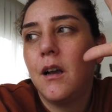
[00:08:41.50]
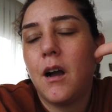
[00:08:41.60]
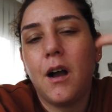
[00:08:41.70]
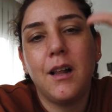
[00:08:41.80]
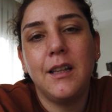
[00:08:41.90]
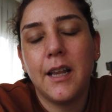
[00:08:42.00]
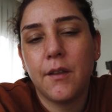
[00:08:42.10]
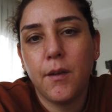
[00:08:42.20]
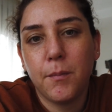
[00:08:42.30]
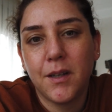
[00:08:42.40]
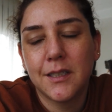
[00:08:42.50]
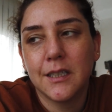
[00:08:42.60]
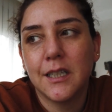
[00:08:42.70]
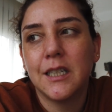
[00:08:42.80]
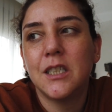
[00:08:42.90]
halleri ve
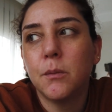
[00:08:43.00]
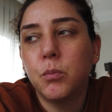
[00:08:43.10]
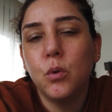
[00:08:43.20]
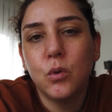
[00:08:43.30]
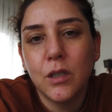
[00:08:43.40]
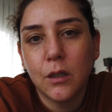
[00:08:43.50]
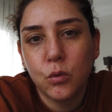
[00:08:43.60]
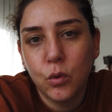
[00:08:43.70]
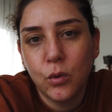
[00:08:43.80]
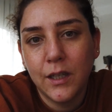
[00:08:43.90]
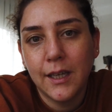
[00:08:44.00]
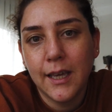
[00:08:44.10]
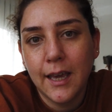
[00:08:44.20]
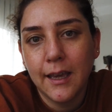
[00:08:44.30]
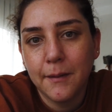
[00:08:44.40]
baskıları. İşte bu yüzden
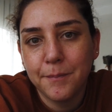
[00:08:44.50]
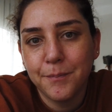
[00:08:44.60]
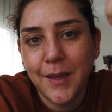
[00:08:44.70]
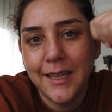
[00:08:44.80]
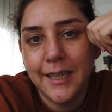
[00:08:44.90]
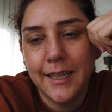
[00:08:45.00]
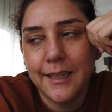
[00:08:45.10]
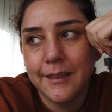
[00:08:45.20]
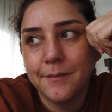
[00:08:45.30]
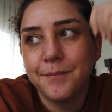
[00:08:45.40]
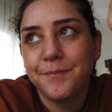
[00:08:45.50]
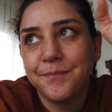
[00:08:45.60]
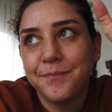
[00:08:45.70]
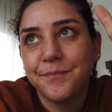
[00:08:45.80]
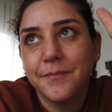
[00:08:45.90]
Türkiye beni
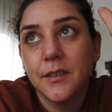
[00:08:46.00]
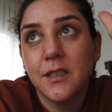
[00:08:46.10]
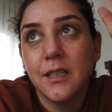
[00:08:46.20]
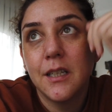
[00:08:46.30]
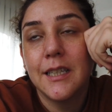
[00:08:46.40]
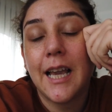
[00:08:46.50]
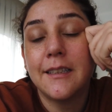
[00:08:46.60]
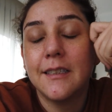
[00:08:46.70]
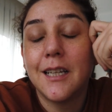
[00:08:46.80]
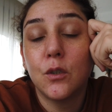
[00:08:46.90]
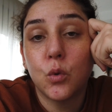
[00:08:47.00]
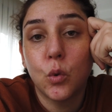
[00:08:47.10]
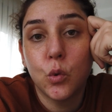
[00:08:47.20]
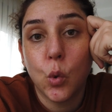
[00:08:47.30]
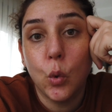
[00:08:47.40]
kendinden
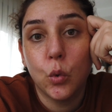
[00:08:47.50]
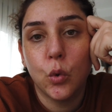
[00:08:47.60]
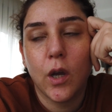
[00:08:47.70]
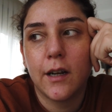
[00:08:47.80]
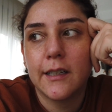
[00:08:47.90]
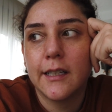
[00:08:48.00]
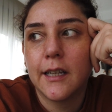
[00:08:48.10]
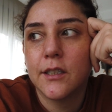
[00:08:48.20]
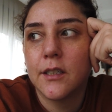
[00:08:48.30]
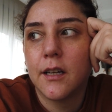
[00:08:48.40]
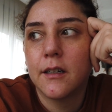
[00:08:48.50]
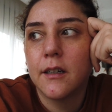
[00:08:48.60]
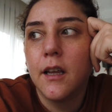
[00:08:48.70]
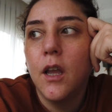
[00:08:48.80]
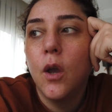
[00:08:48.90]
çok soğutuyor arkadaşlar.
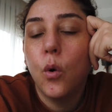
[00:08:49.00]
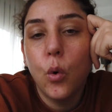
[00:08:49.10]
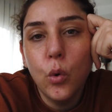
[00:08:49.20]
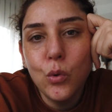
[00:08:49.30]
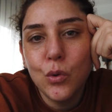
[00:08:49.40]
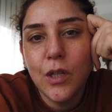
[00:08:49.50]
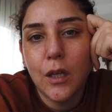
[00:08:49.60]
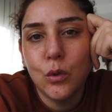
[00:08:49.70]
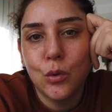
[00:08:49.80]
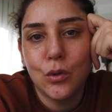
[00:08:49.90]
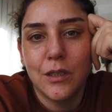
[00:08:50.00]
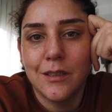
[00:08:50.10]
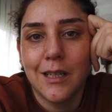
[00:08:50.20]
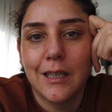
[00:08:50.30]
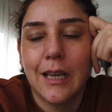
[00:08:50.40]
O yüzden yurt
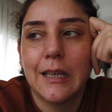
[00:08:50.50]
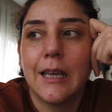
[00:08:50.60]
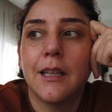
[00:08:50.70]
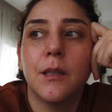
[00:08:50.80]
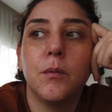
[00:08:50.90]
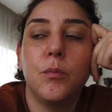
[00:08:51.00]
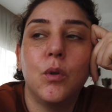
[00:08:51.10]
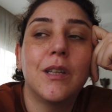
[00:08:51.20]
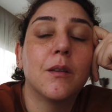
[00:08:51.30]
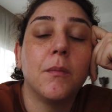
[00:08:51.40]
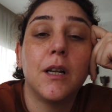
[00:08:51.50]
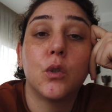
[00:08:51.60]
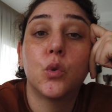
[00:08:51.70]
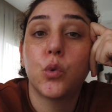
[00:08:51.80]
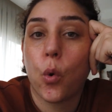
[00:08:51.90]
dışındayken kendimi büyük
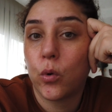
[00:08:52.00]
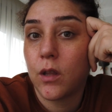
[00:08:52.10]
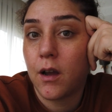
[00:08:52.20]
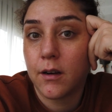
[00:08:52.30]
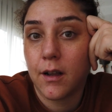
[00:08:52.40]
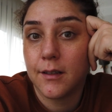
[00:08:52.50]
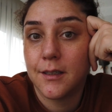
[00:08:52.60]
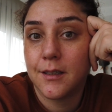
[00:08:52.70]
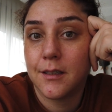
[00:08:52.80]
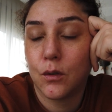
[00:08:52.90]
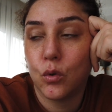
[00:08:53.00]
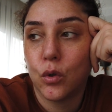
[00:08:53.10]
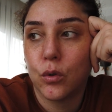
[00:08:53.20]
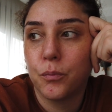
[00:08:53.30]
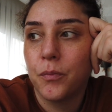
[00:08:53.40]
ihtimalle çok daha rahat
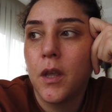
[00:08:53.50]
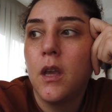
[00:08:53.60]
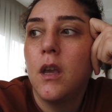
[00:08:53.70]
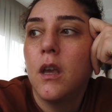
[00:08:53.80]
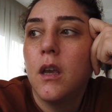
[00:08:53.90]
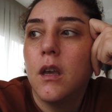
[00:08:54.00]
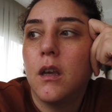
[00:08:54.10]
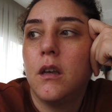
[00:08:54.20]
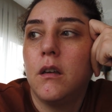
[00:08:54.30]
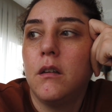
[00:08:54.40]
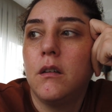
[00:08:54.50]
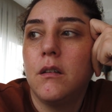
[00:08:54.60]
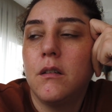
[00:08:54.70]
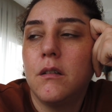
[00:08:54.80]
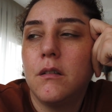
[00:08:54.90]
hissediyorum.
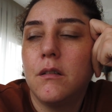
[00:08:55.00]
Ee,